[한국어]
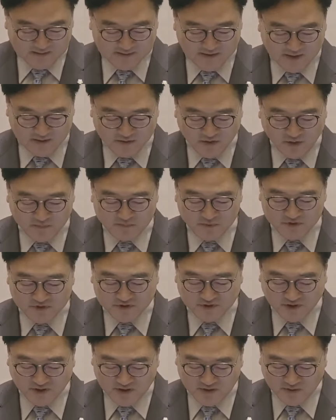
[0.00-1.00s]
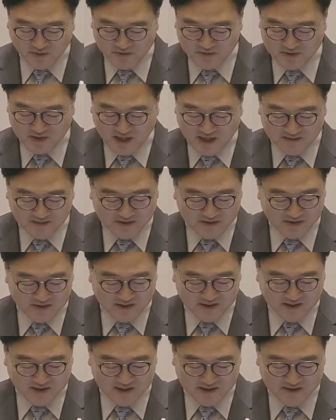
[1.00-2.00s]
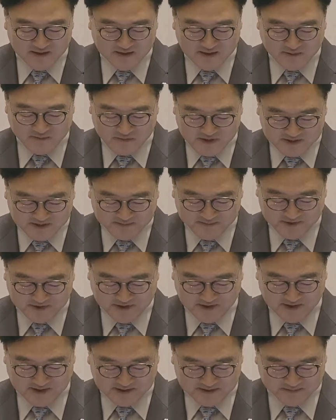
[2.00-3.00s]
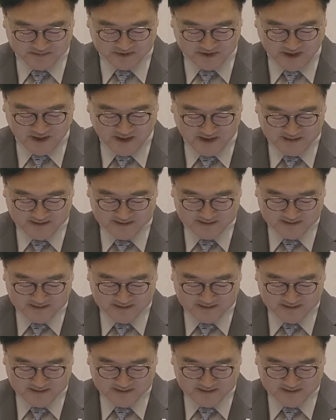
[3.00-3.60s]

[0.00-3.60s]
네, 덧붙여 오늘 안건에 대하여 한 말씀 드리겠습니다.